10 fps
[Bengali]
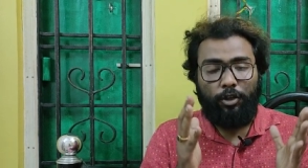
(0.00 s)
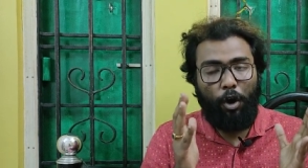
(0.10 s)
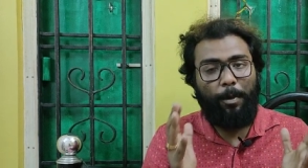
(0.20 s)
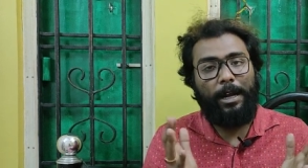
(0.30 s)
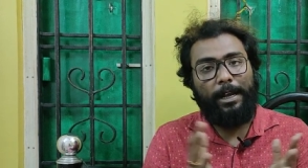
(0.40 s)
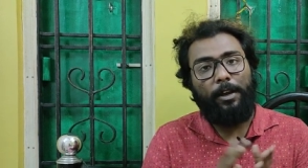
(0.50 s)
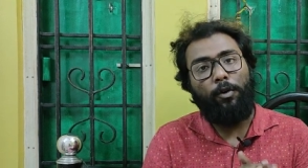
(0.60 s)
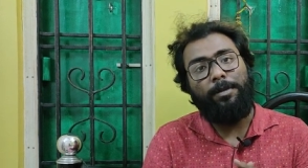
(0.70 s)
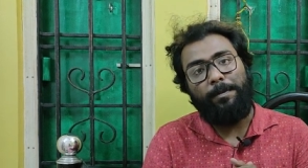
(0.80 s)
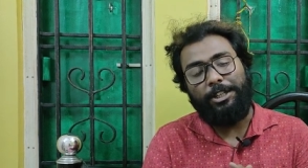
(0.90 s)
সবার আগে
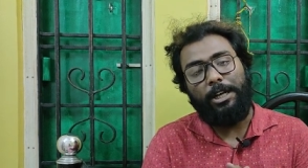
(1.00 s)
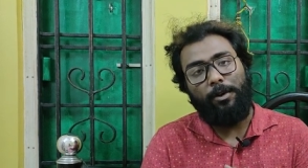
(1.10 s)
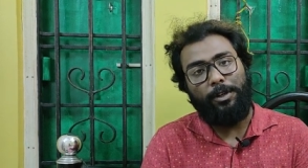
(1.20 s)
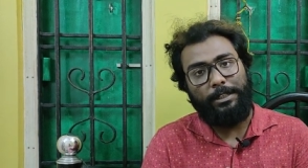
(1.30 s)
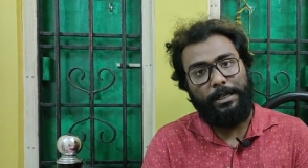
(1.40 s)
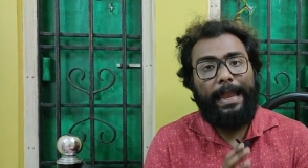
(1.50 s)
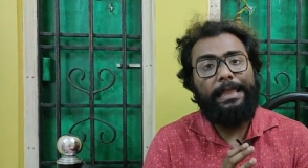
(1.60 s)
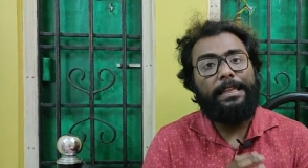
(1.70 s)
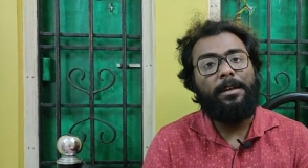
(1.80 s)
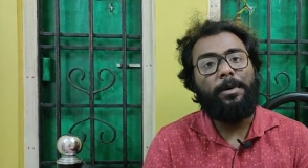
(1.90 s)
খুব স্পেশাল হয়ে যায়
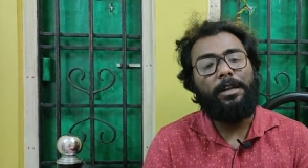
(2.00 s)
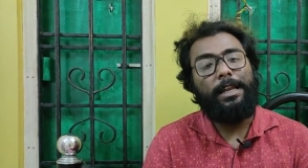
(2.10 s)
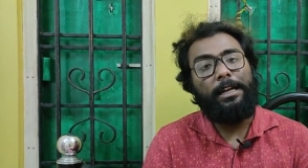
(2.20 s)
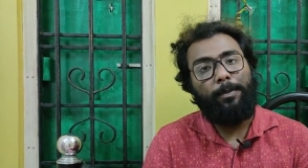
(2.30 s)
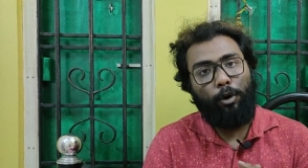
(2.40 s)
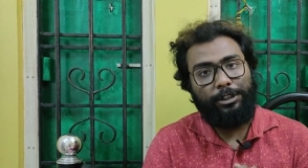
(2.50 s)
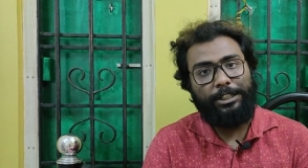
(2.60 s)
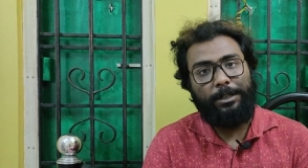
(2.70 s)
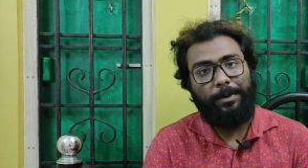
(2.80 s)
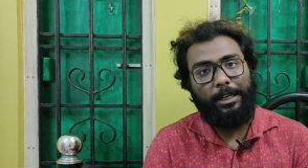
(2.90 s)
এই সিনেমার লেন্থ
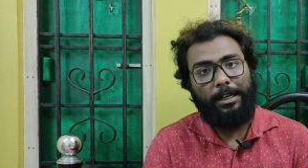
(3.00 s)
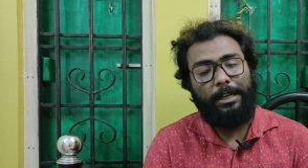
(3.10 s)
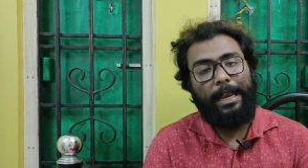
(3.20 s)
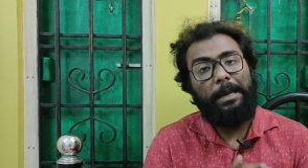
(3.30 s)
পঁচাশি মিনিট